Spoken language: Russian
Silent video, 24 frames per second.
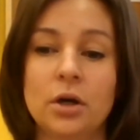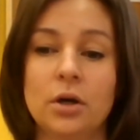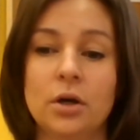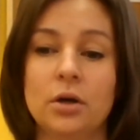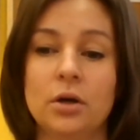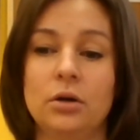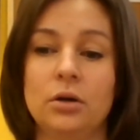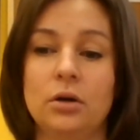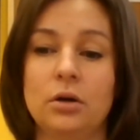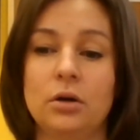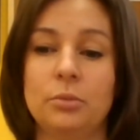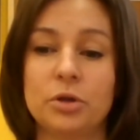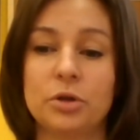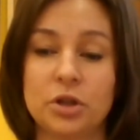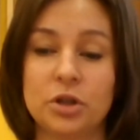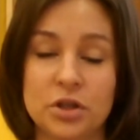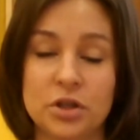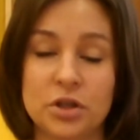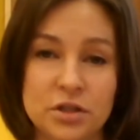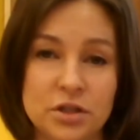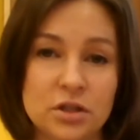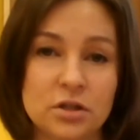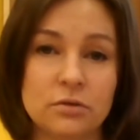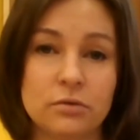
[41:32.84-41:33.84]
а,
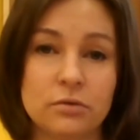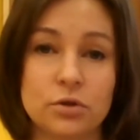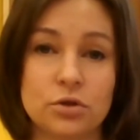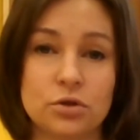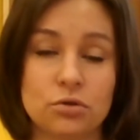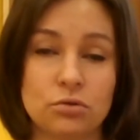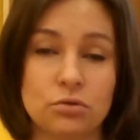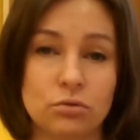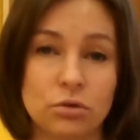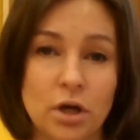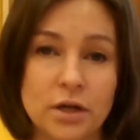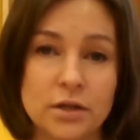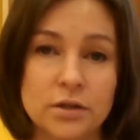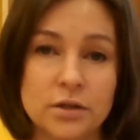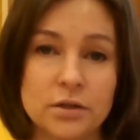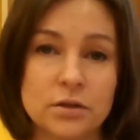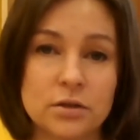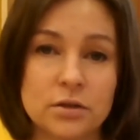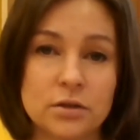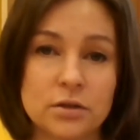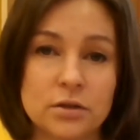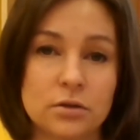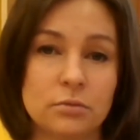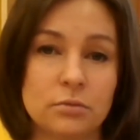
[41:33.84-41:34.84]
протестироваться у
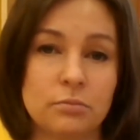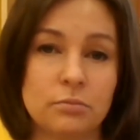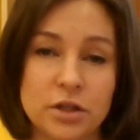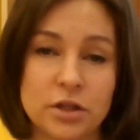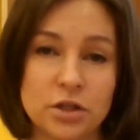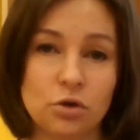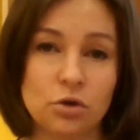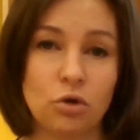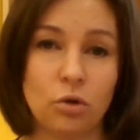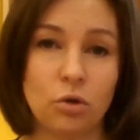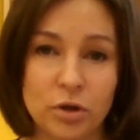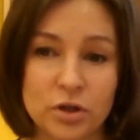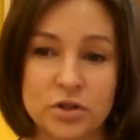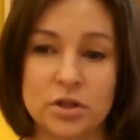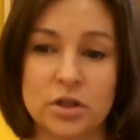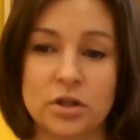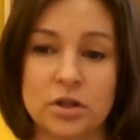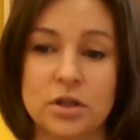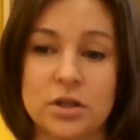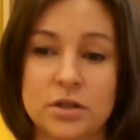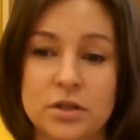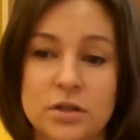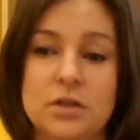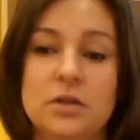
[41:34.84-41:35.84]
нас, э, пройти комплексное
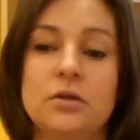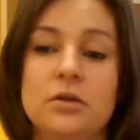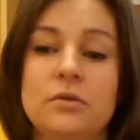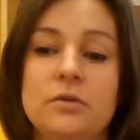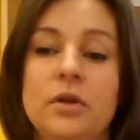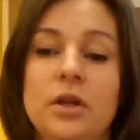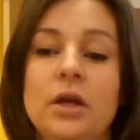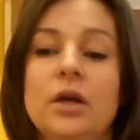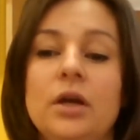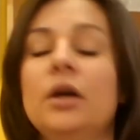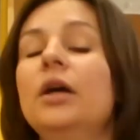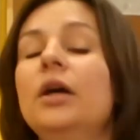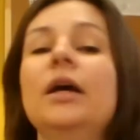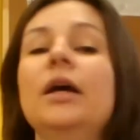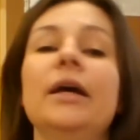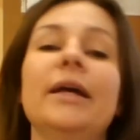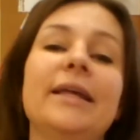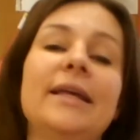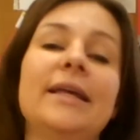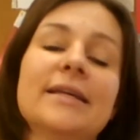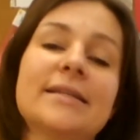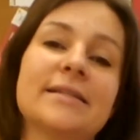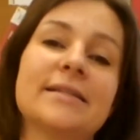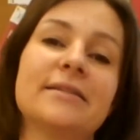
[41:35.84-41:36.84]
тестирование.
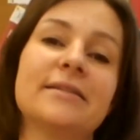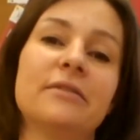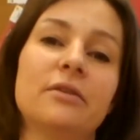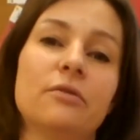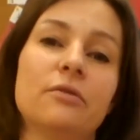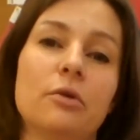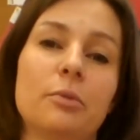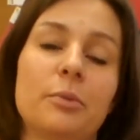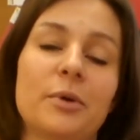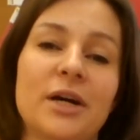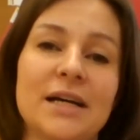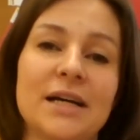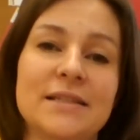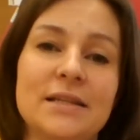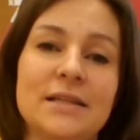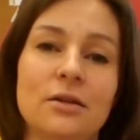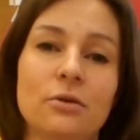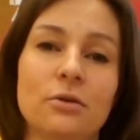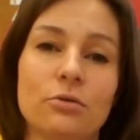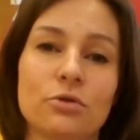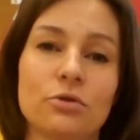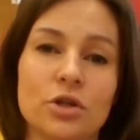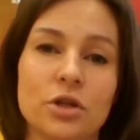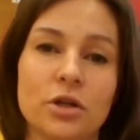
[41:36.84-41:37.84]
Если вы его
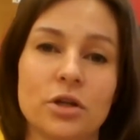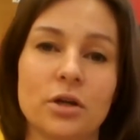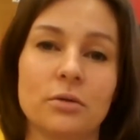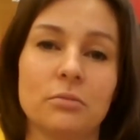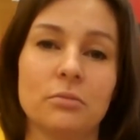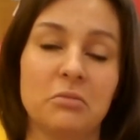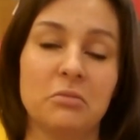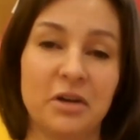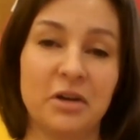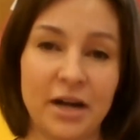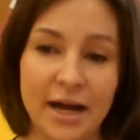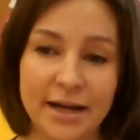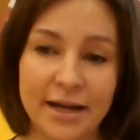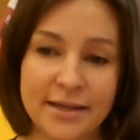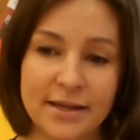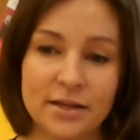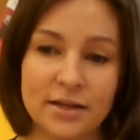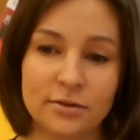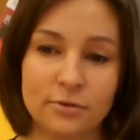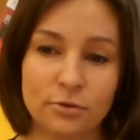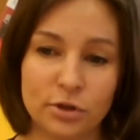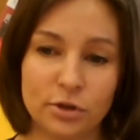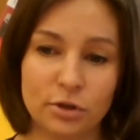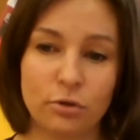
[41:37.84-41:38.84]
проходили уже
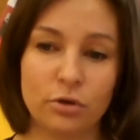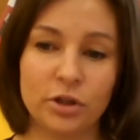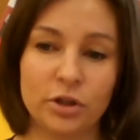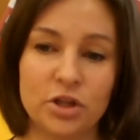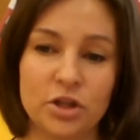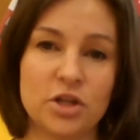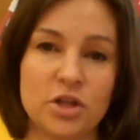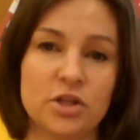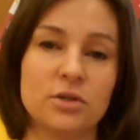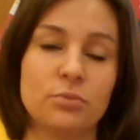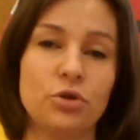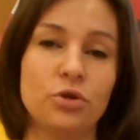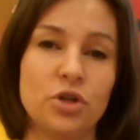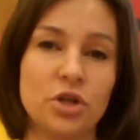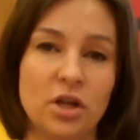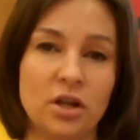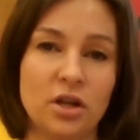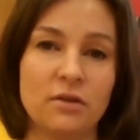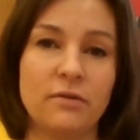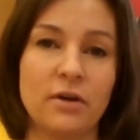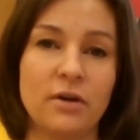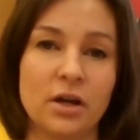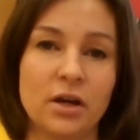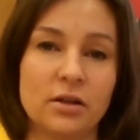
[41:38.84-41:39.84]
ранее, до ну, того, начать
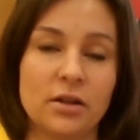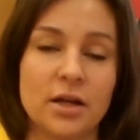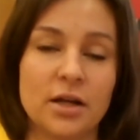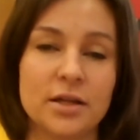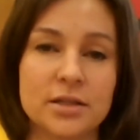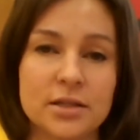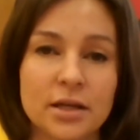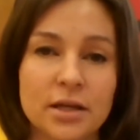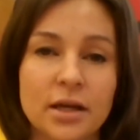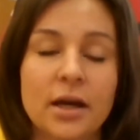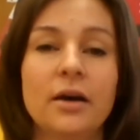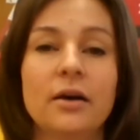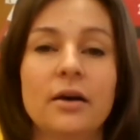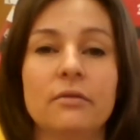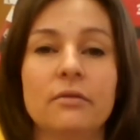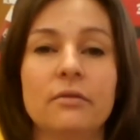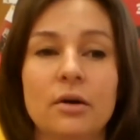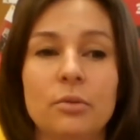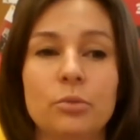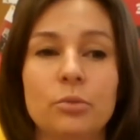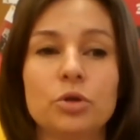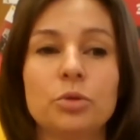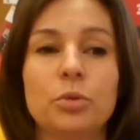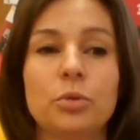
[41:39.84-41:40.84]
обучение в iClass,
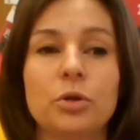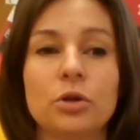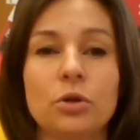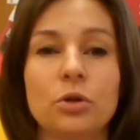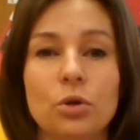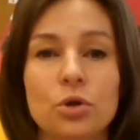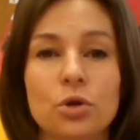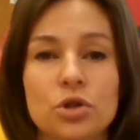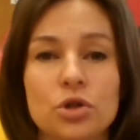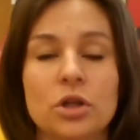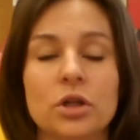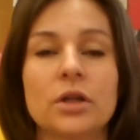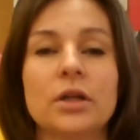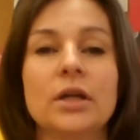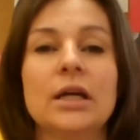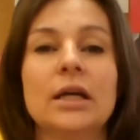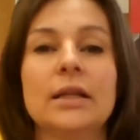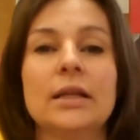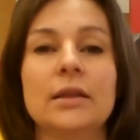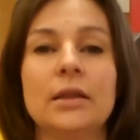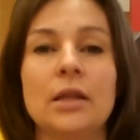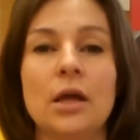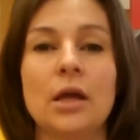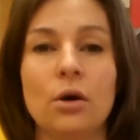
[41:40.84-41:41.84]
вам будет предложено
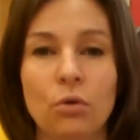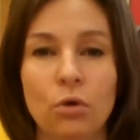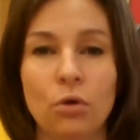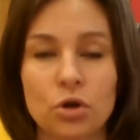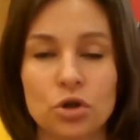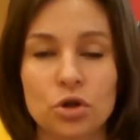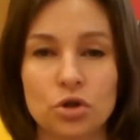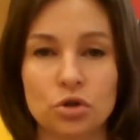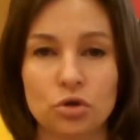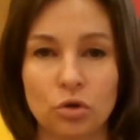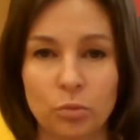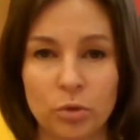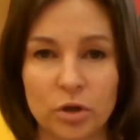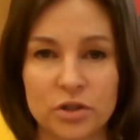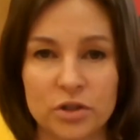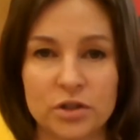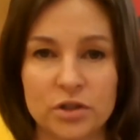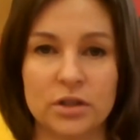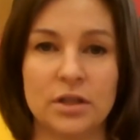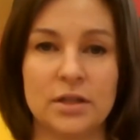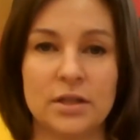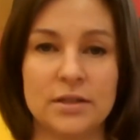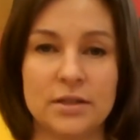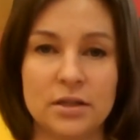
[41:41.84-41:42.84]
такое же
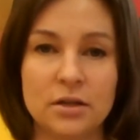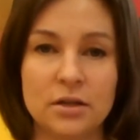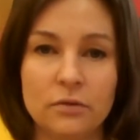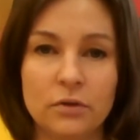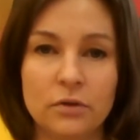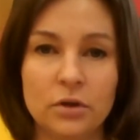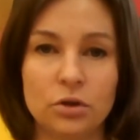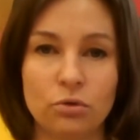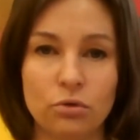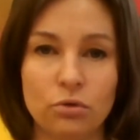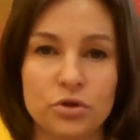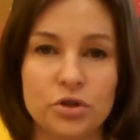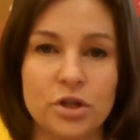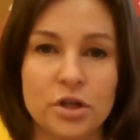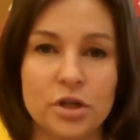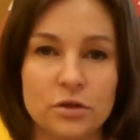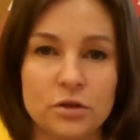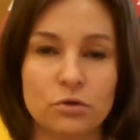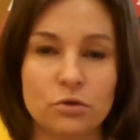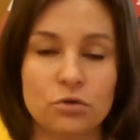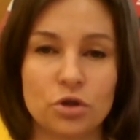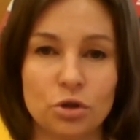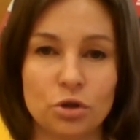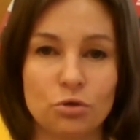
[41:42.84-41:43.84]
комплексное тестирование, но,
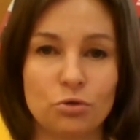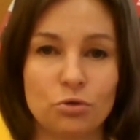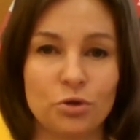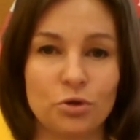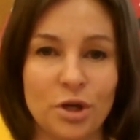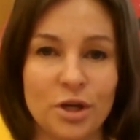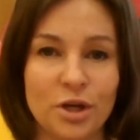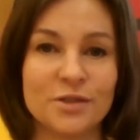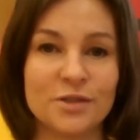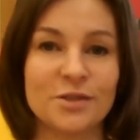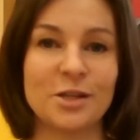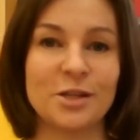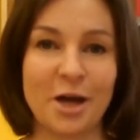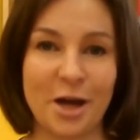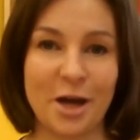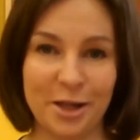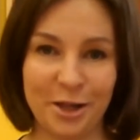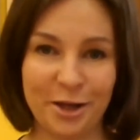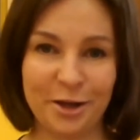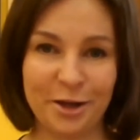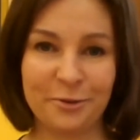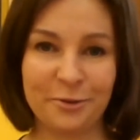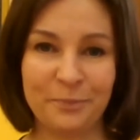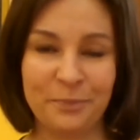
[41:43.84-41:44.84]
естественно, уже другие
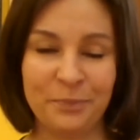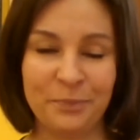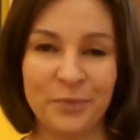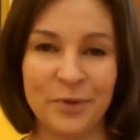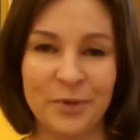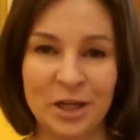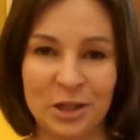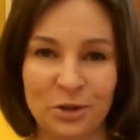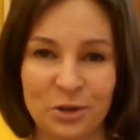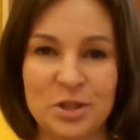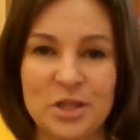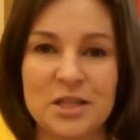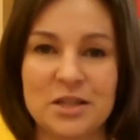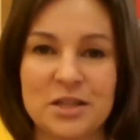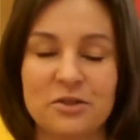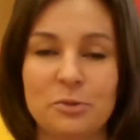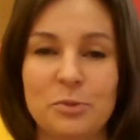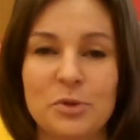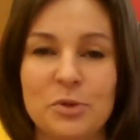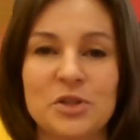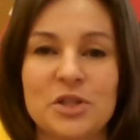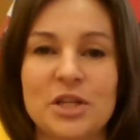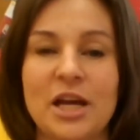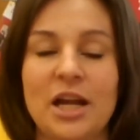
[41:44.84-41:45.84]
задания. То есть если вы
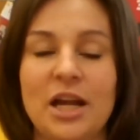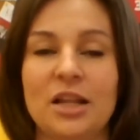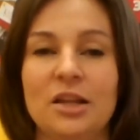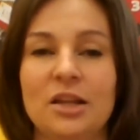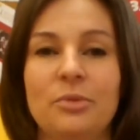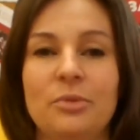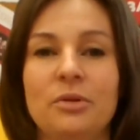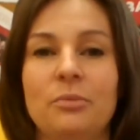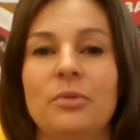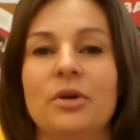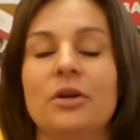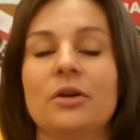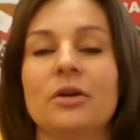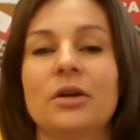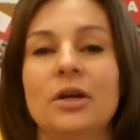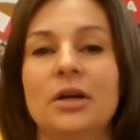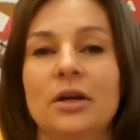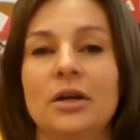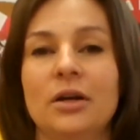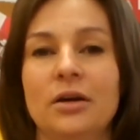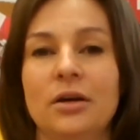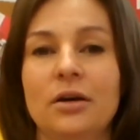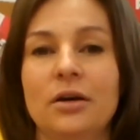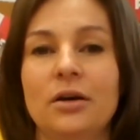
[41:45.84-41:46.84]
писали, например,
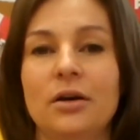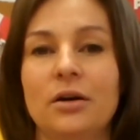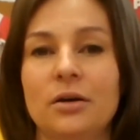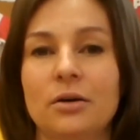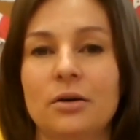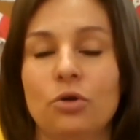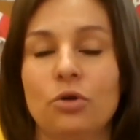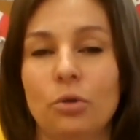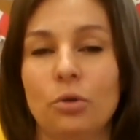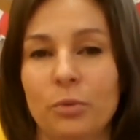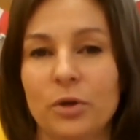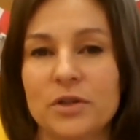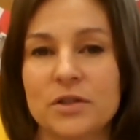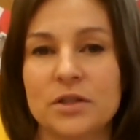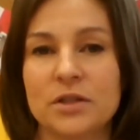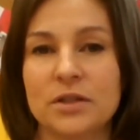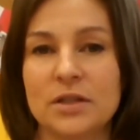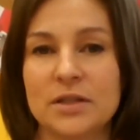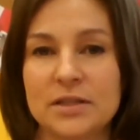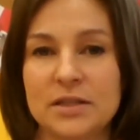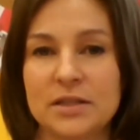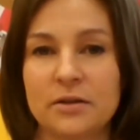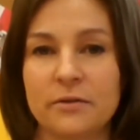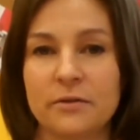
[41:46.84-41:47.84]
а, комплексное
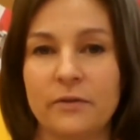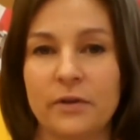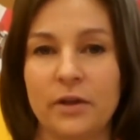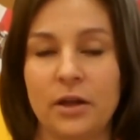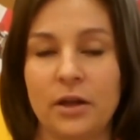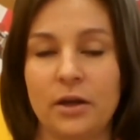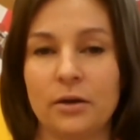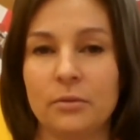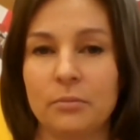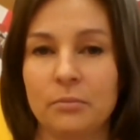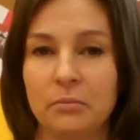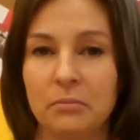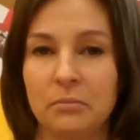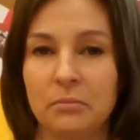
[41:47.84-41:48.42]
тестирование